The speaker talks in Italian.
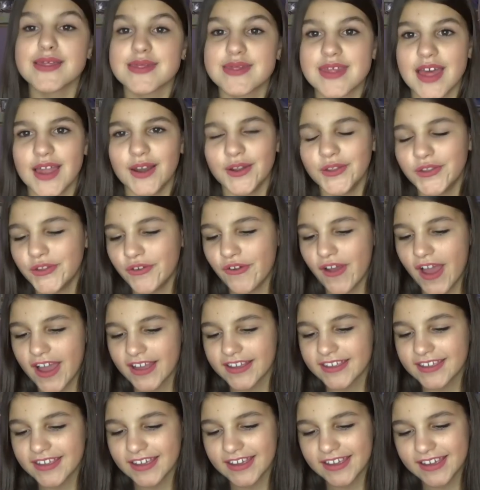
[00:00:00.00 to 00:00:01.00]
Saluto
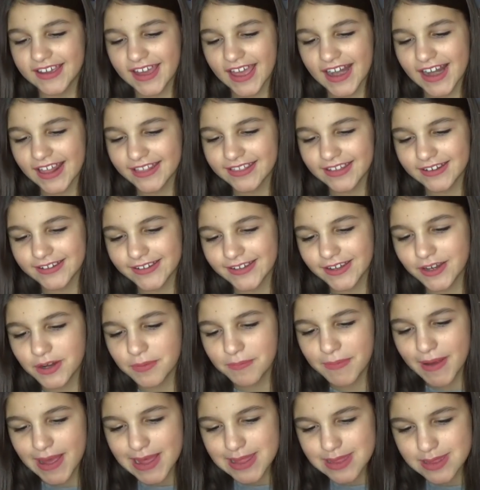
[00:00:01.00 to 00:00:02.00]
anche Carla Trattino
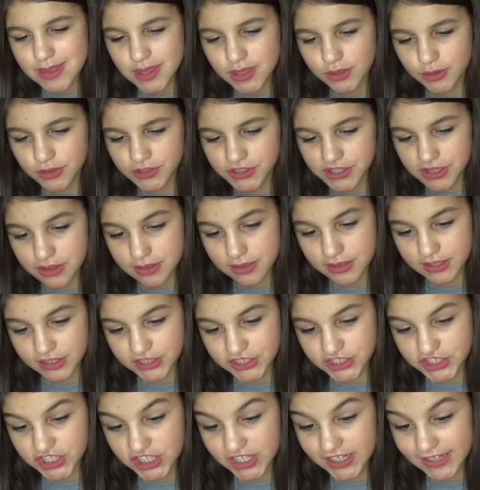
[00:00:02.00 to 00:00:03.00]
Basso
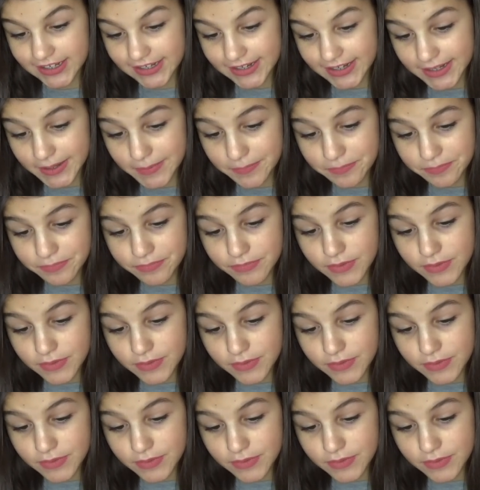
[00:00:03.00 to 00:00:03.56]
Sigilli,